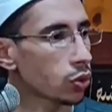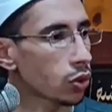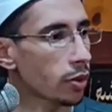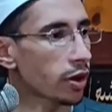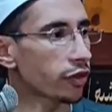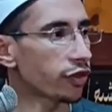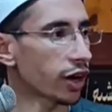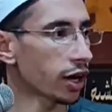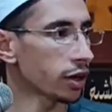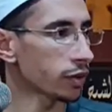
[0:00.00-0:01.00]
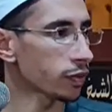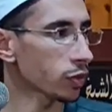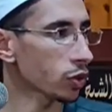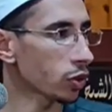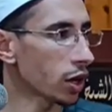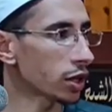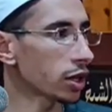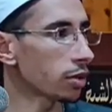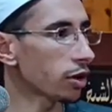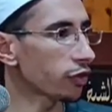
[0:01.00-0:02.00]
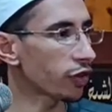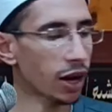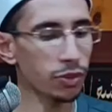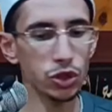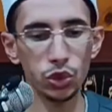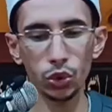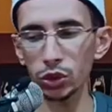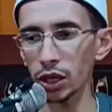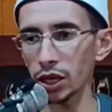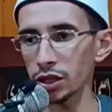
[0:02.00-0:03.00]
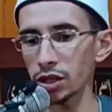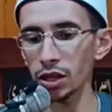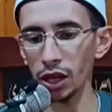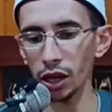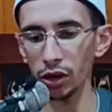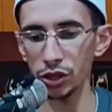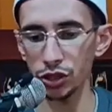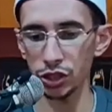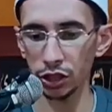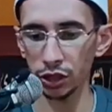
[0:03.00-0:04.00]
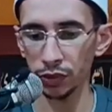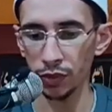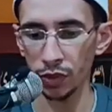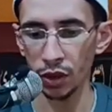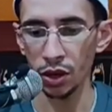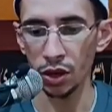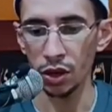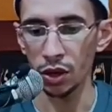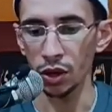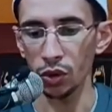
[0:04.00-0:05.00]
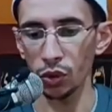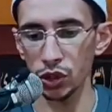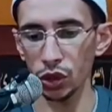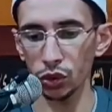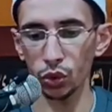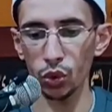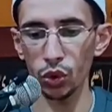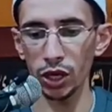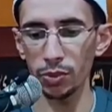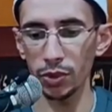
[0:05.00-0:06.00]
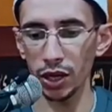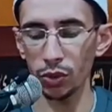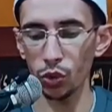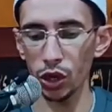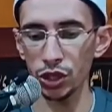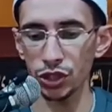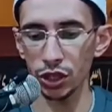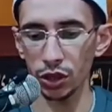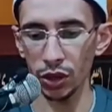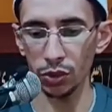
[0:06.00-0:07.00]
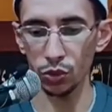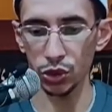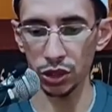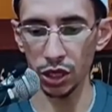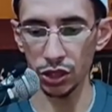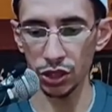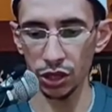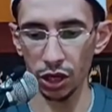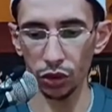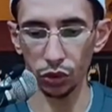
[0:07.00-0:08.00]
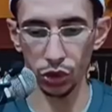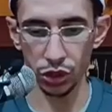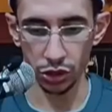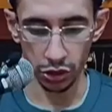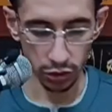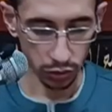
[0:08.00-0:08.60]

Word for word: ومنفعة وهذه المنفعة بالشروط التي ذكرها الشيخ وشرط كل من المؤجر والمستأجر الرشد